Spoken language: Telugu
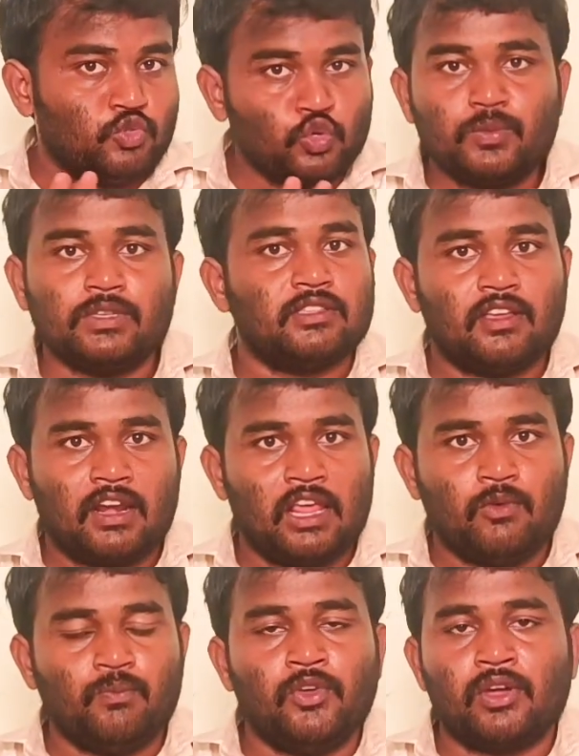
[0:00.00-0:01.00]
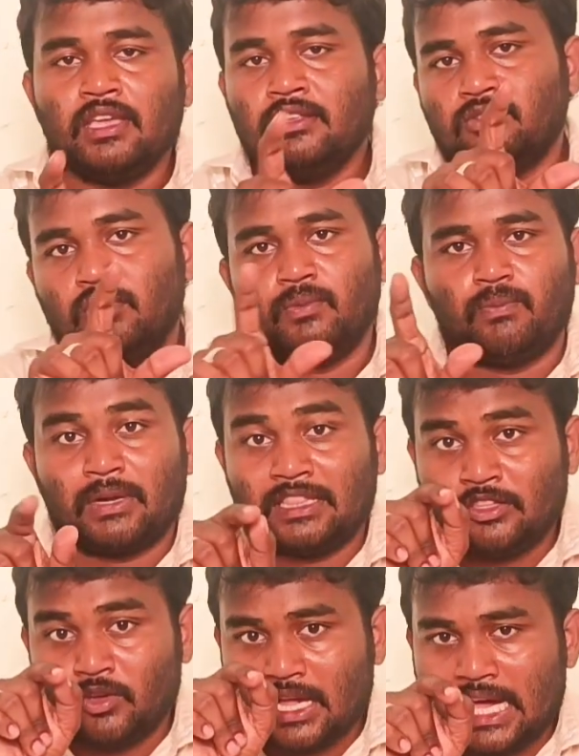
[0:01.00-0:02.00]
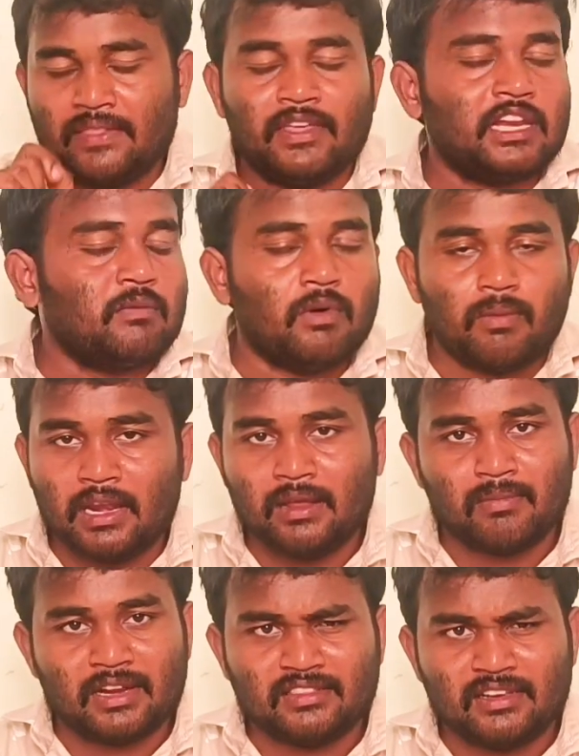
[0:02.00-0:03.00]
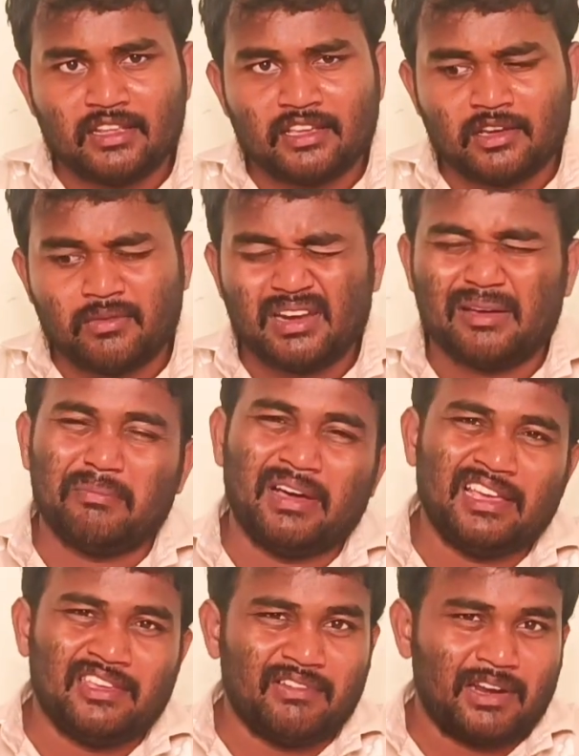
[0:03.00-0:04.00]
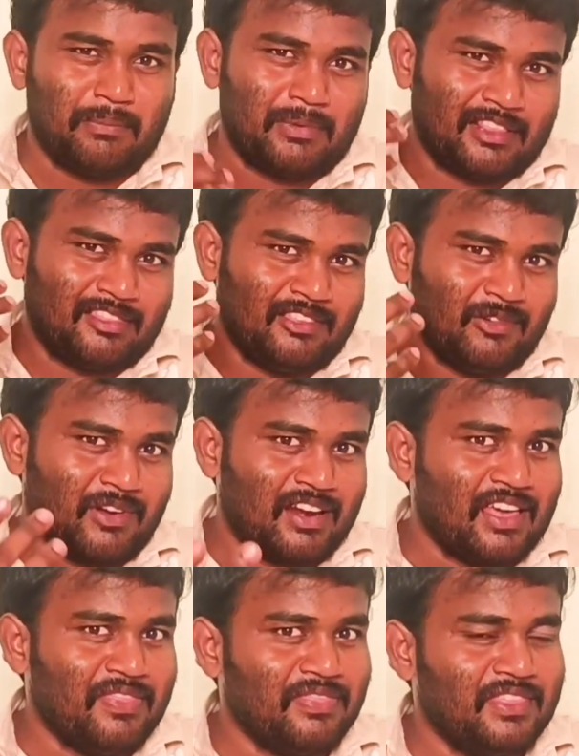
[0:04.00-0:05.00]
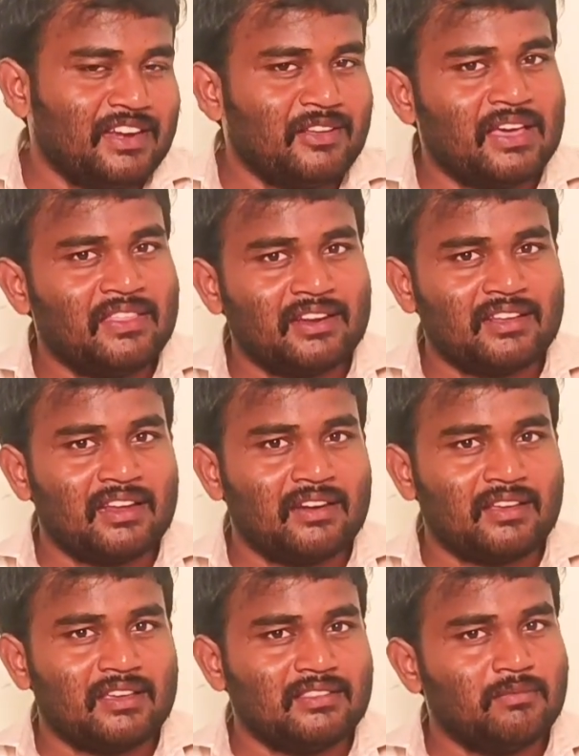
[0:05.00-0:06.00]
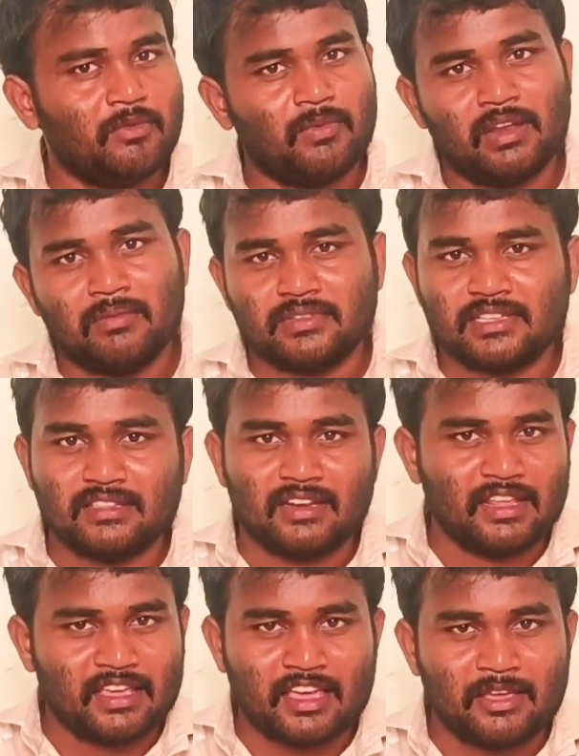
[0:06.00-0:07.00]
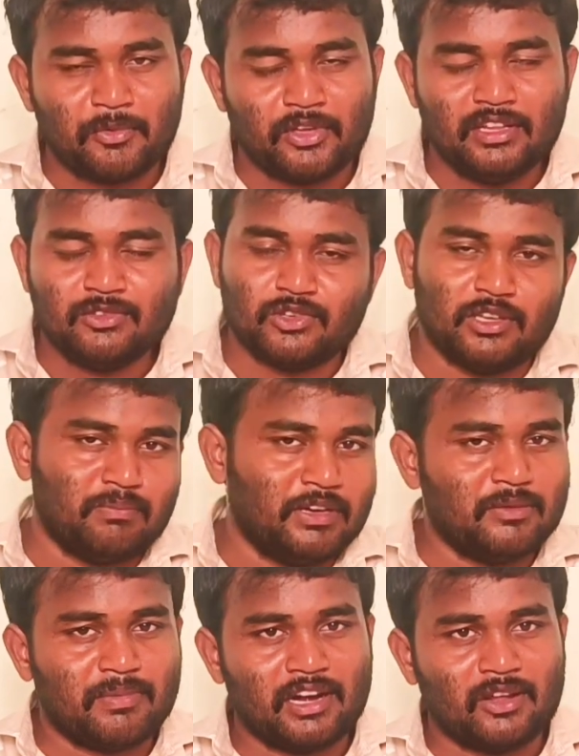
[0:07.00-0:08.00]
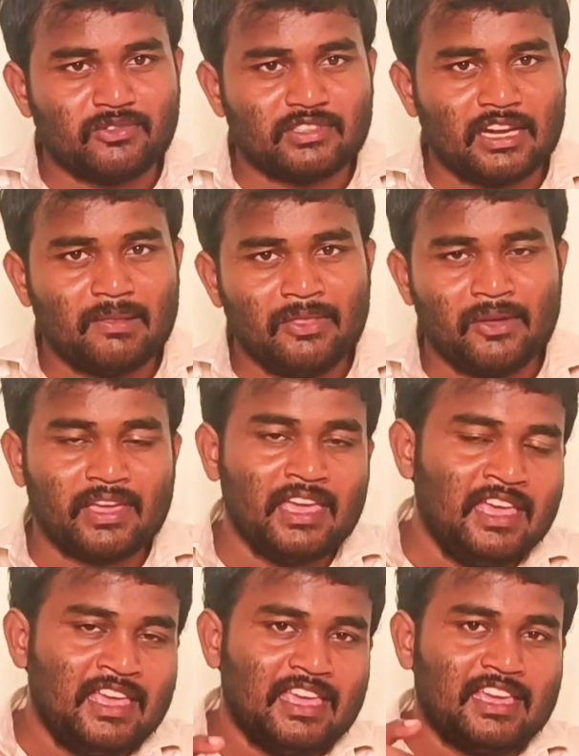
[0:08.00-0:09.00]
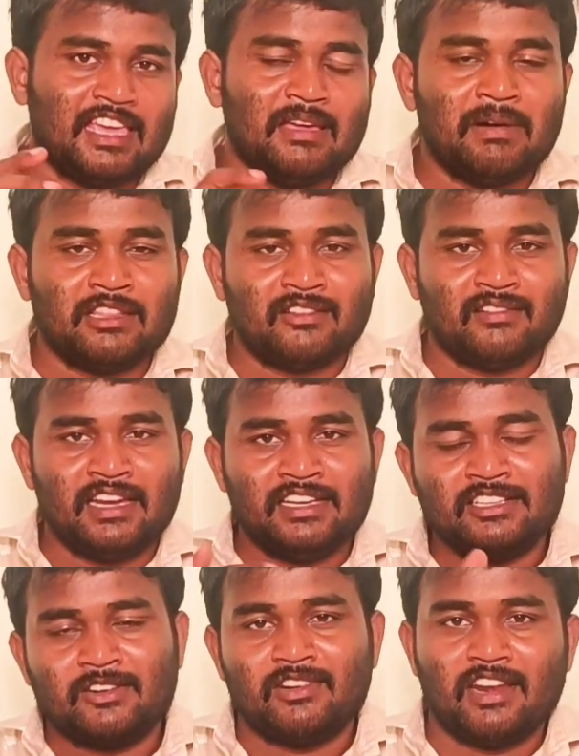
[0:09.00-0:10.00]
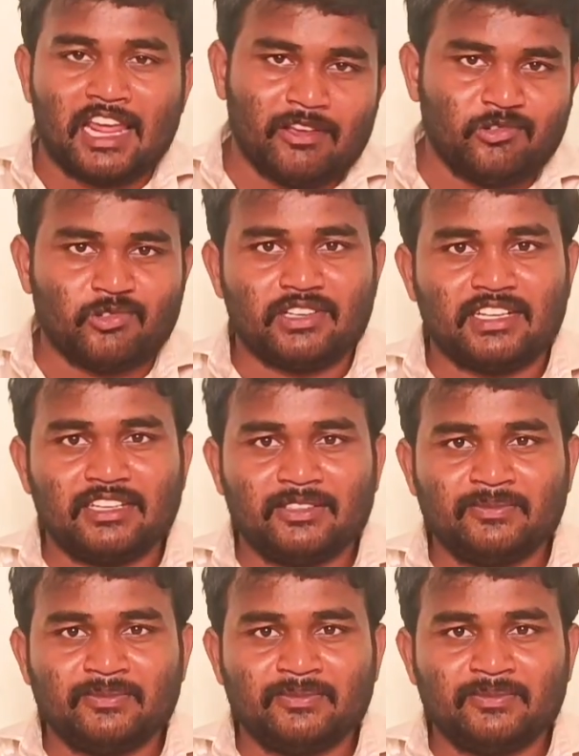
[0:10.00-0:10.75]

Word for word: చూపిస్తాను లైవ్ ఓకే సో ప్రతి ఒక్క ఆధార్కి మొబైల్ నెంబర్ అయితే లింక్ అవ్వాలి అబ్బా ఇవాళ ప్రతి ఒక్కరు అందరి ఆధార్ కార్డ్కి అయితే మొబైల్ నెంబర్స్ అయితే లింక్ అయిపోయినాయి సో ఇబ్బంది పడిన అవసరం ఓకే ఇక ఏమాత్రం లేట్ చేయకుండా లైవ్ చూడండి